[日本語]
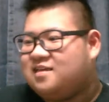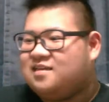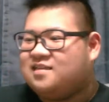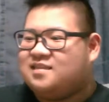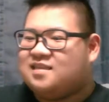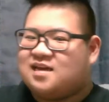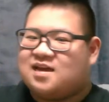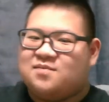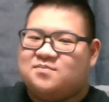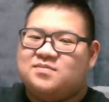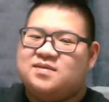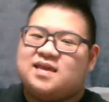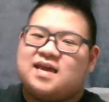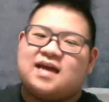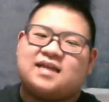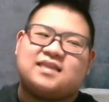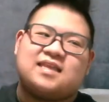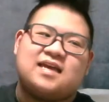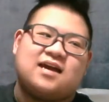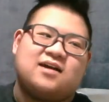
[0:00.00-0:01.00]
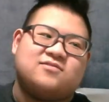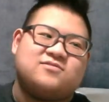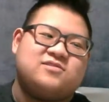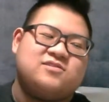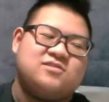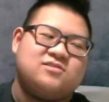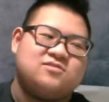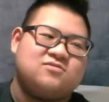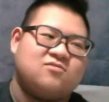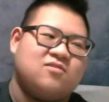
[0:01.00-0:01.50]
なんか見方が普
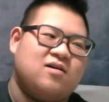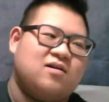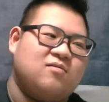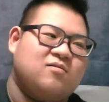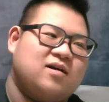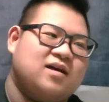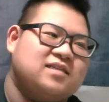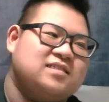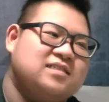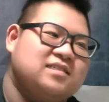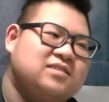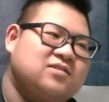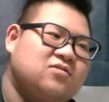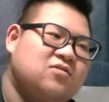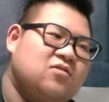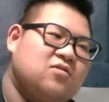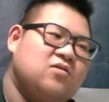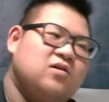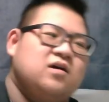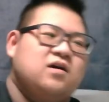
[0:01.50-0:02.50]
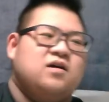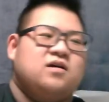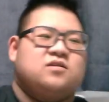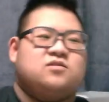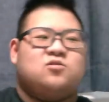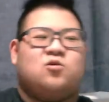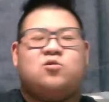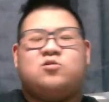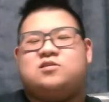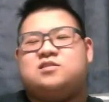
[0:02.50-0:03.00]
通とはおかしいその
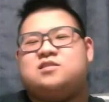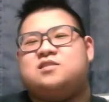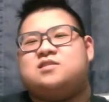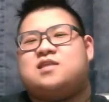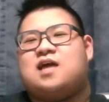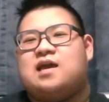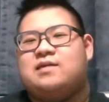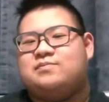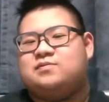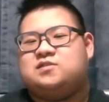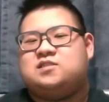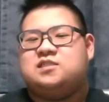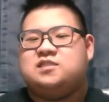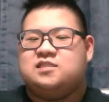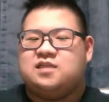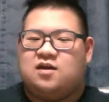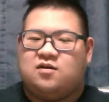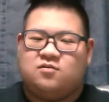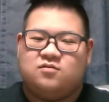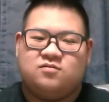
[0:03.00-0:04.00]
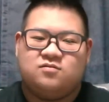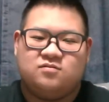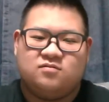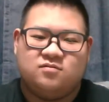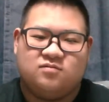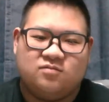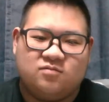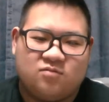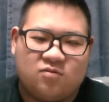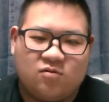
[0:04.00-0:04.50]
糖質タイプ C だよ。
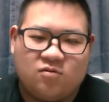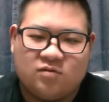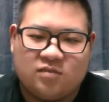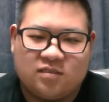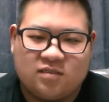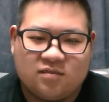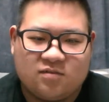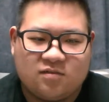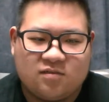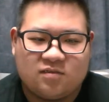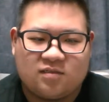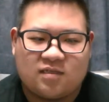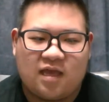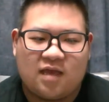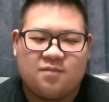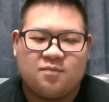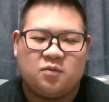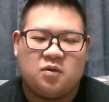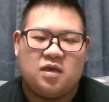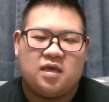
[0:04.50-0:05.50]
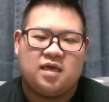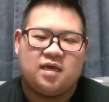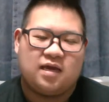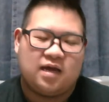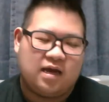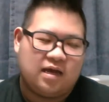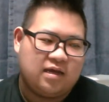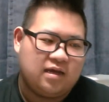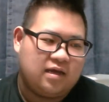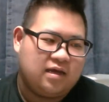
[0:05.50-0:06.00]
うん、糖質タイプ A
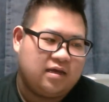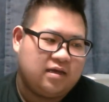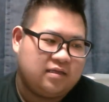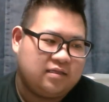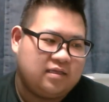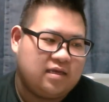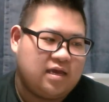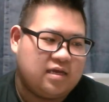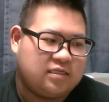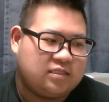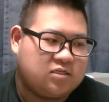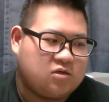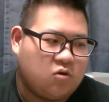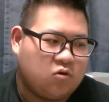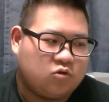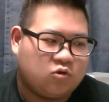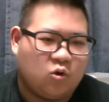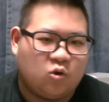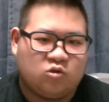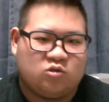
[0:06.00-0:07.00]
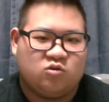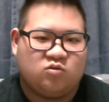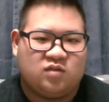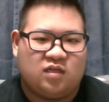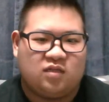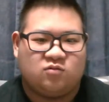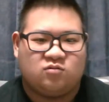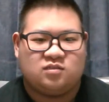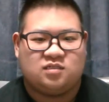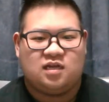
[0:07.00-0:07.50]
が、ね、思考盗聴
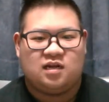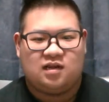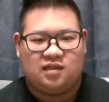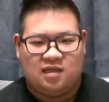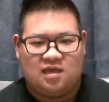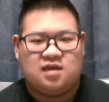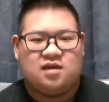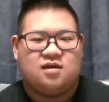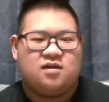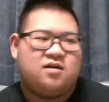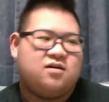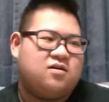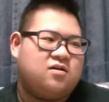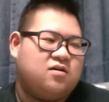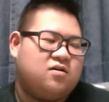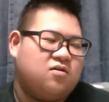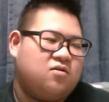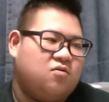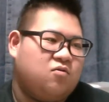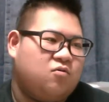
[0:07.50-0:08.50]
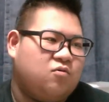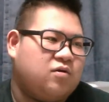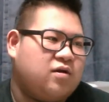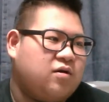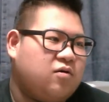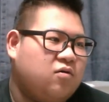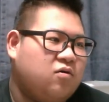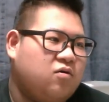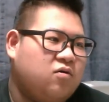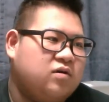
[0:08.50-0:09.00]
だとしたらね、俺
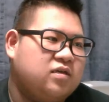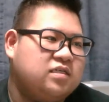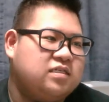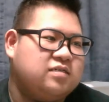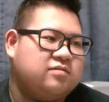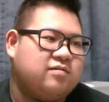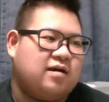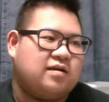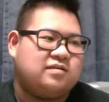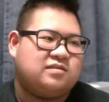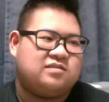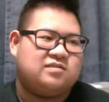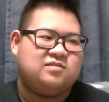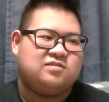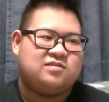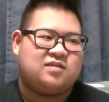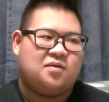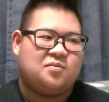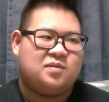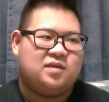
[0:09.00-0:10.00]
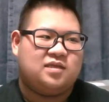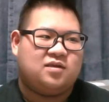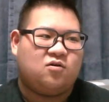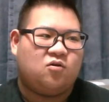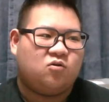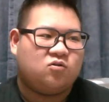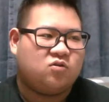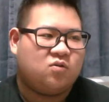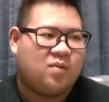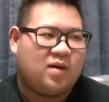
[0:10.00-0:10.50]
を意地悪するために
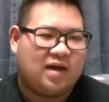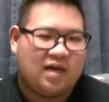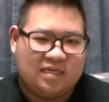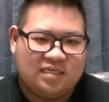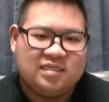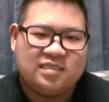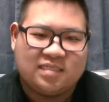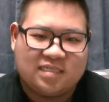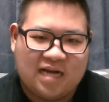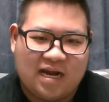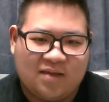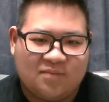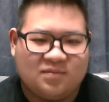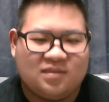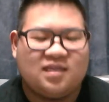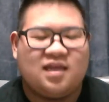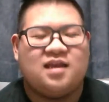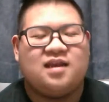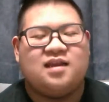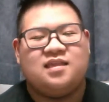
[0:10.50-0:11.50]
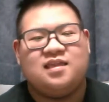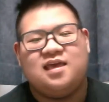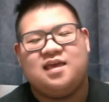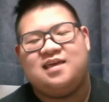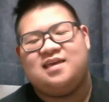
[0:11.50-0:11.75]
言葉が言いづらいみたいなね。